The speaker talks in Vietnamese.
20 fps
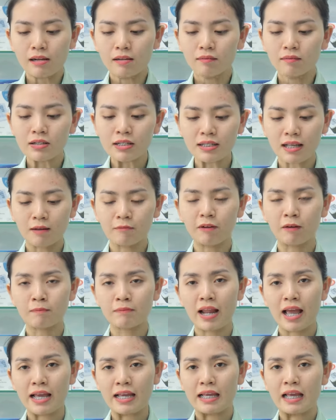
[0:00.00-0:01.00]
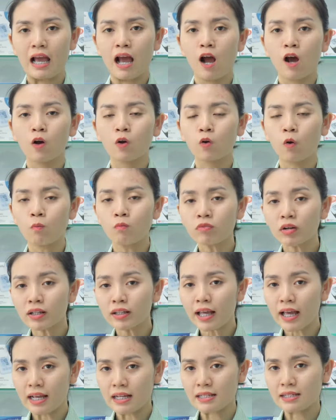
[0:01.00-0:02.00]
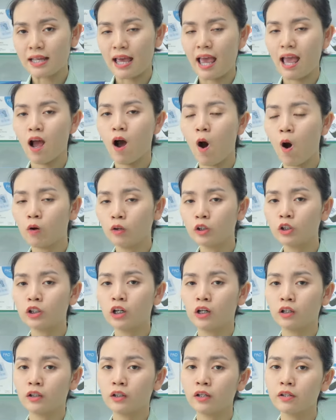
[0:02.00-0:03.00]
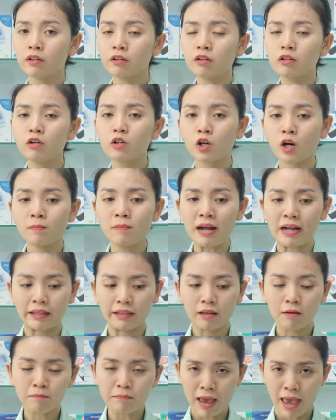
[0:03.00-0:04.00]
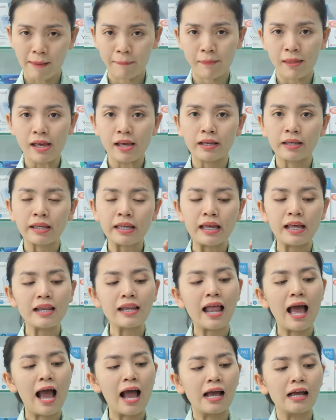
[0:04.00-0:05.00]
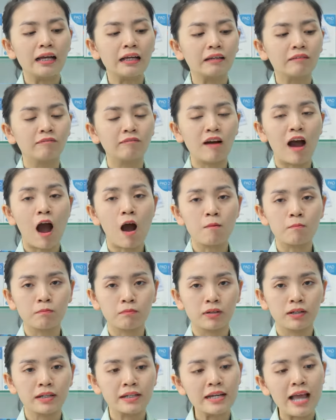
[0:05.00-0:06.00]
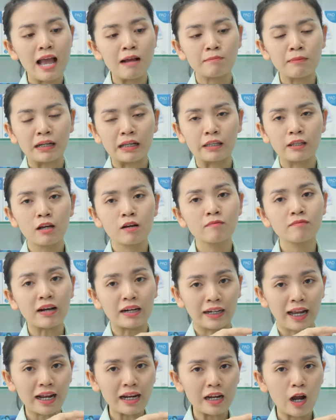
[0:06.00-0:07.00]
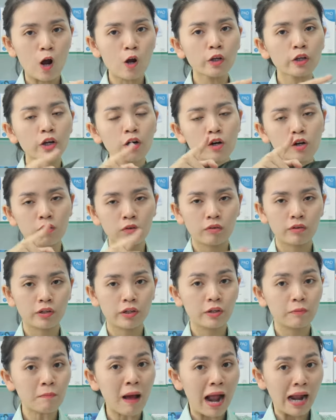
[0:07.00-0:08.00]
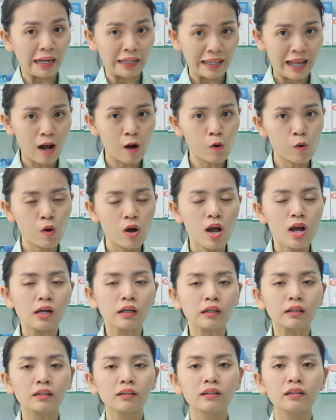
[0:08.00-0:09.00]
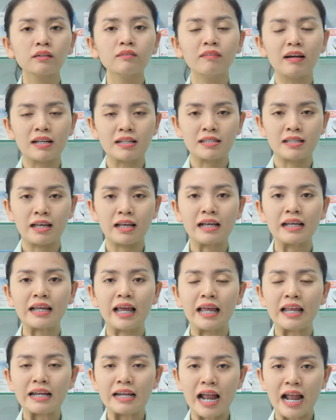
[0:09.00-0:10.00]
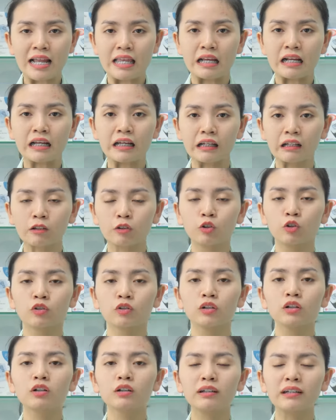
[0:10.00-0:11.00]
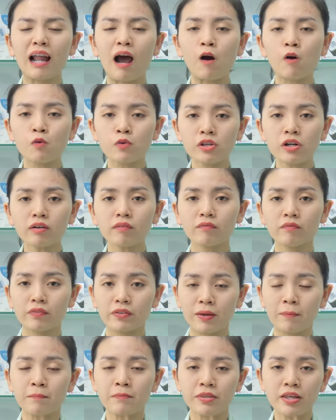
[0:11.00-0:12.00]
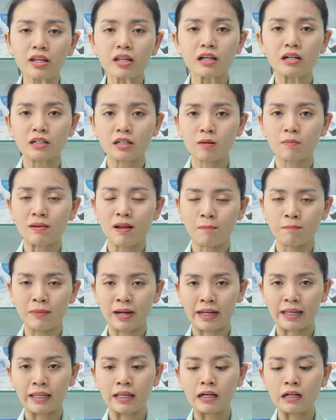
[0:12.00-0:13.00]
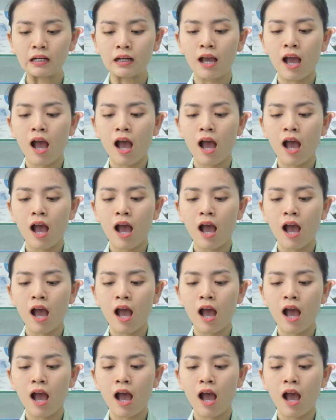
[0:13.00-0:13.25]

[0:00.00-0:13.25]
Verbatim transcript: Với sản phẩm này cũng có thể sẽ hỗ trợ cho những người có bàn chân bẹt, nghĩa là vòm gan bàn chân và các ngón chân bằng nhau như vậy sẽ gây ra những hiện tượng như đau nhức châm chích ở trong lòng bàn chân